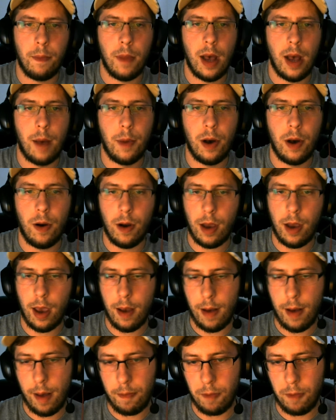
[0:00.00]
Hammer. Okay,
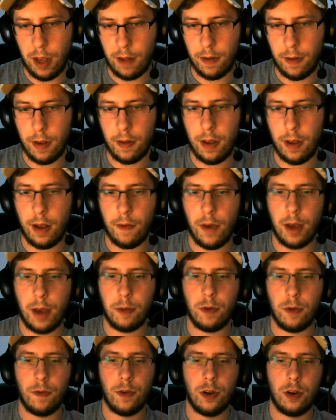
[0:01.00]
hab nichts gesagt. Wir haben
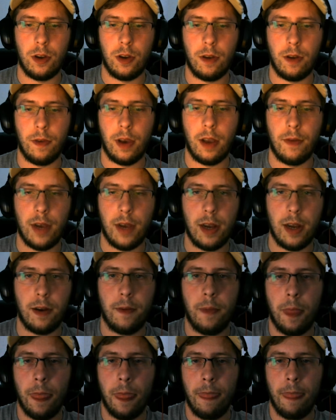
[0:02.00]
schon vier Stück. Wir gehen weiter.
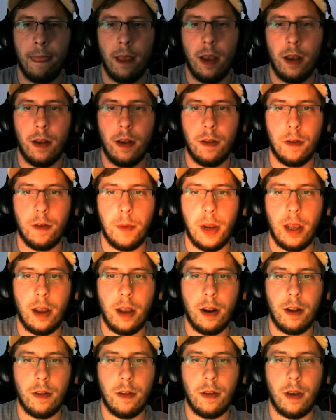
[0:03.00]
So, meine
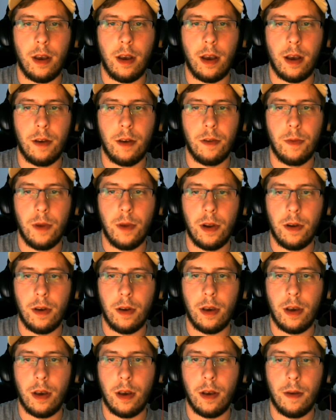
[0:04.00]
Kinders, raus mit
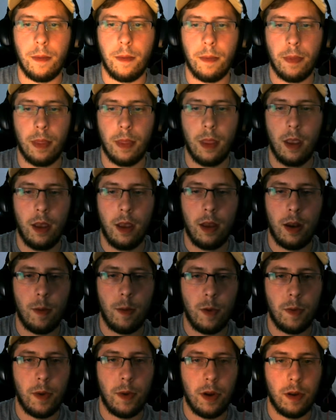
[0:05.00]
euch. Dann
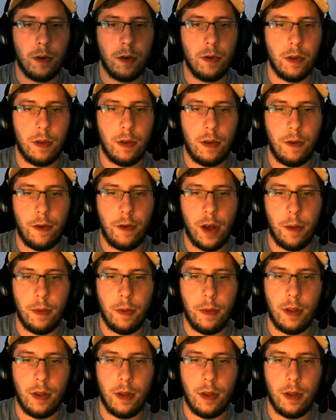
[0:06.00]
müssen wir noch kurz die Farm ein bisschen